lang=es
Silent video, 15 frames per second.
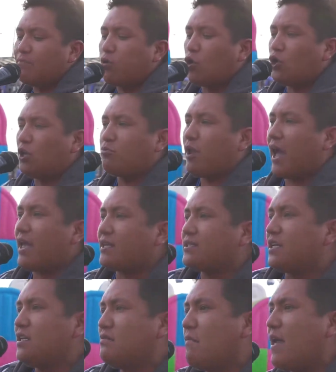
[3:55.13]
porque el
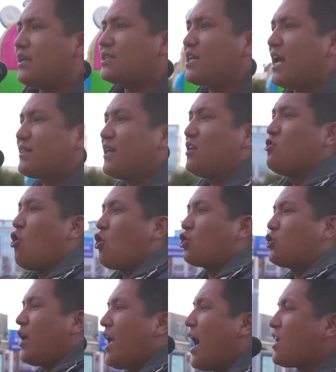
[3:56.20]
rap simplemente no está en la